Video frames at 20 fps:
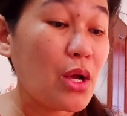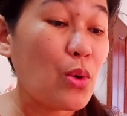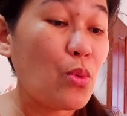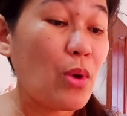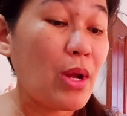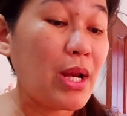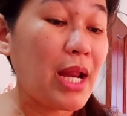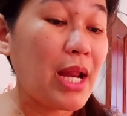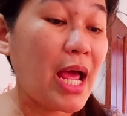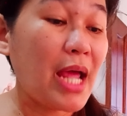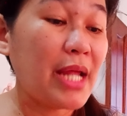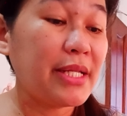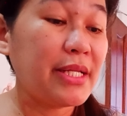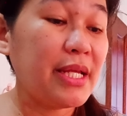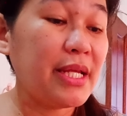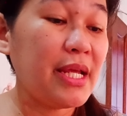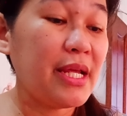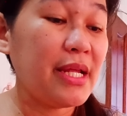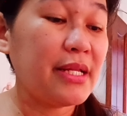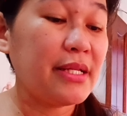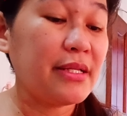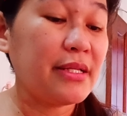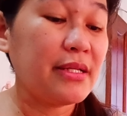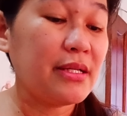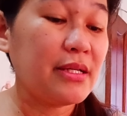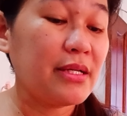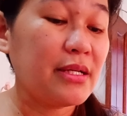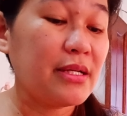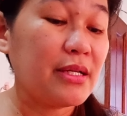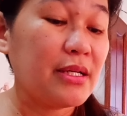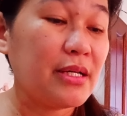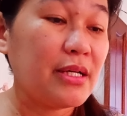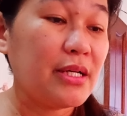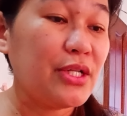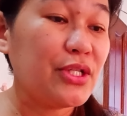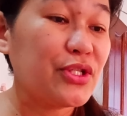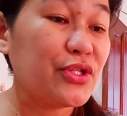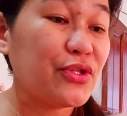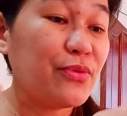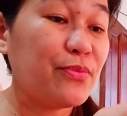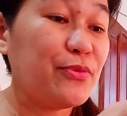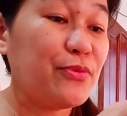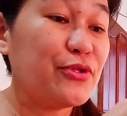wala din. So,